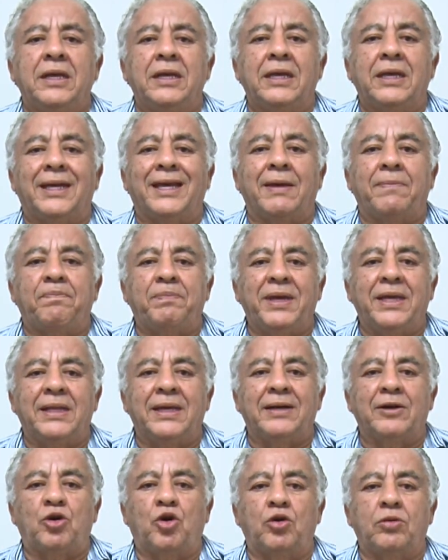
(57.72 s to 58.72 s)
y que
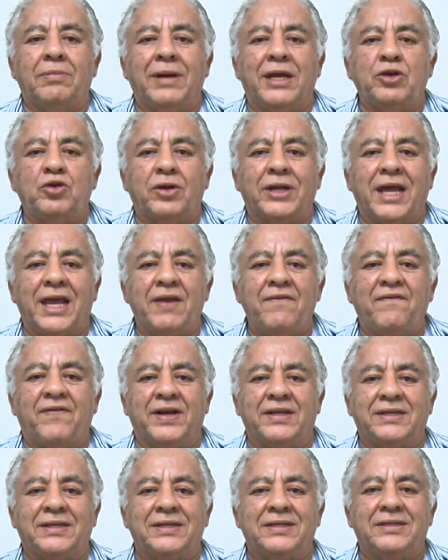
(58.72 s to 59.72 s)
pidan con mayor
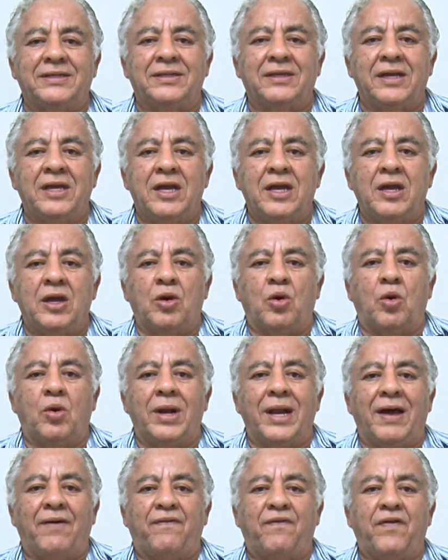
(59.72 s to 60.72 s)
énfasis,
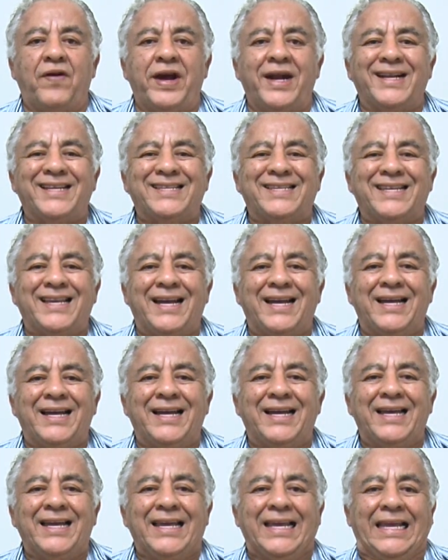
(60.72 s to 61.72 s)
con la fuerza
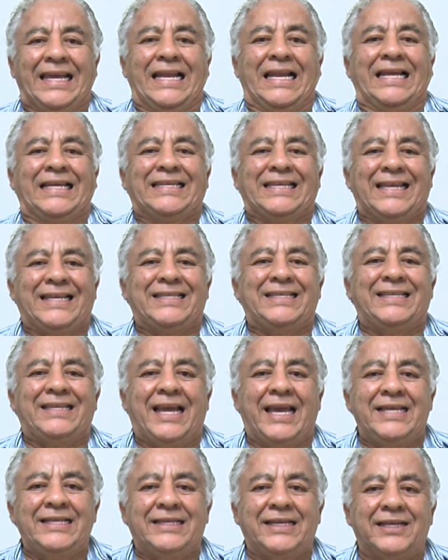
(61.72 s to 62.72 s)
y las
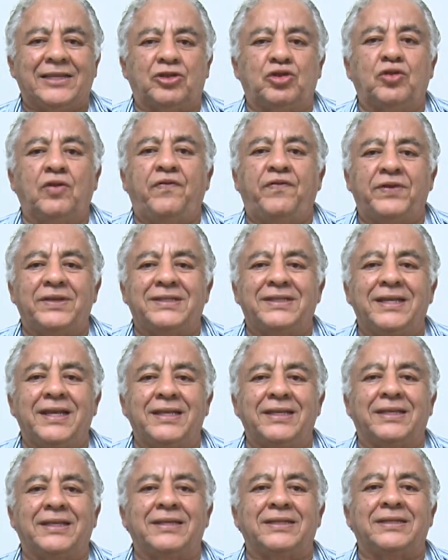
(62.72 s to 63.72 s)
exigencias
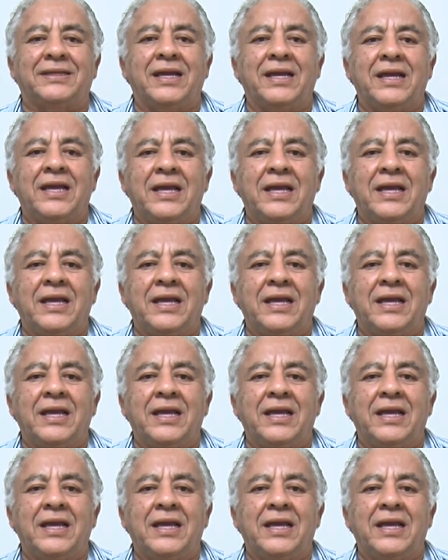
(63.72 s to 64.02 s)
suficientes,